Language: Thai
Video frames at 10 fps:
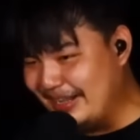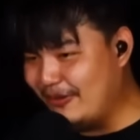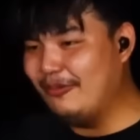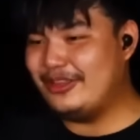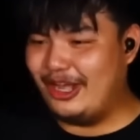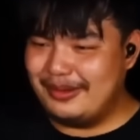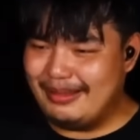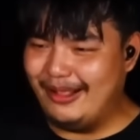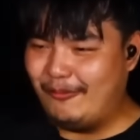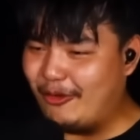อันนี้กูไม่ตอบ
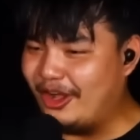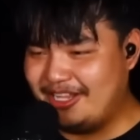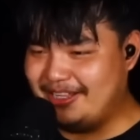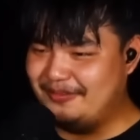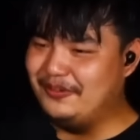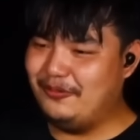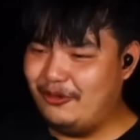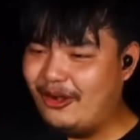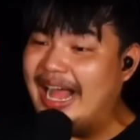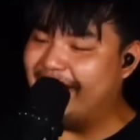ได้ไหมกูขอ
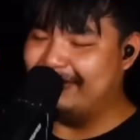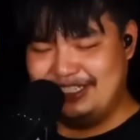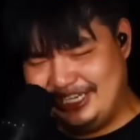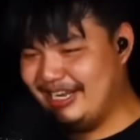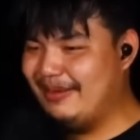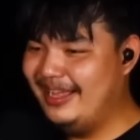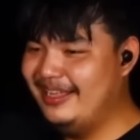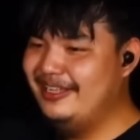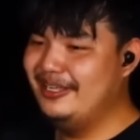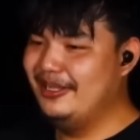กูขออ่านไม่เฉยได้ไหม
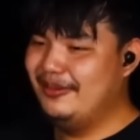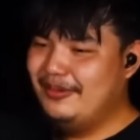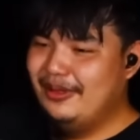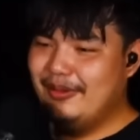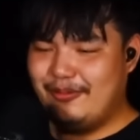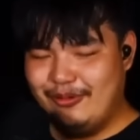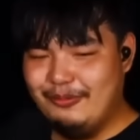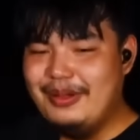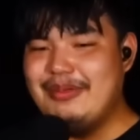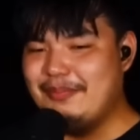
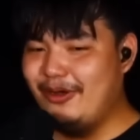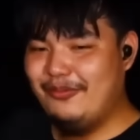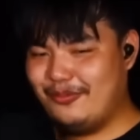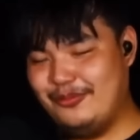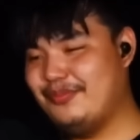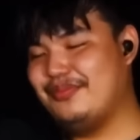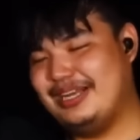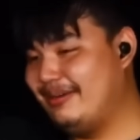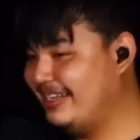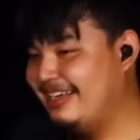กูไม่มีโป้กู
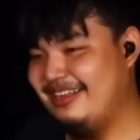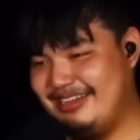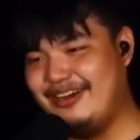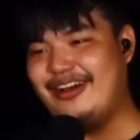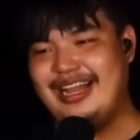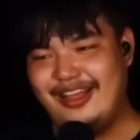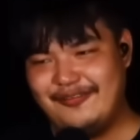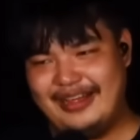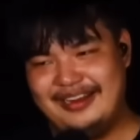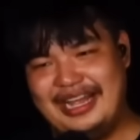ช่างมาเถอะ เดี๋ยวค่อย
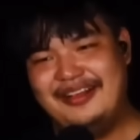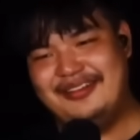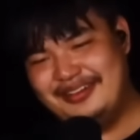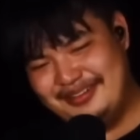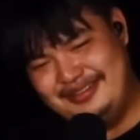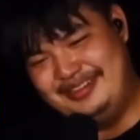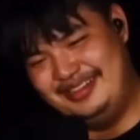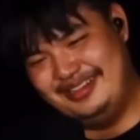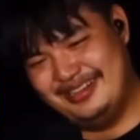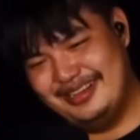เล่าให้ฟังนะ
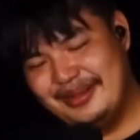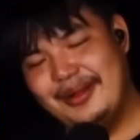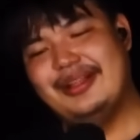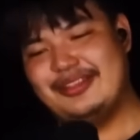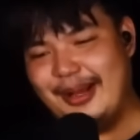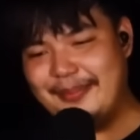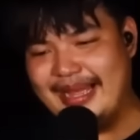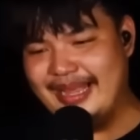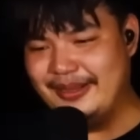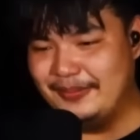ต่อ
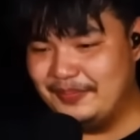ไป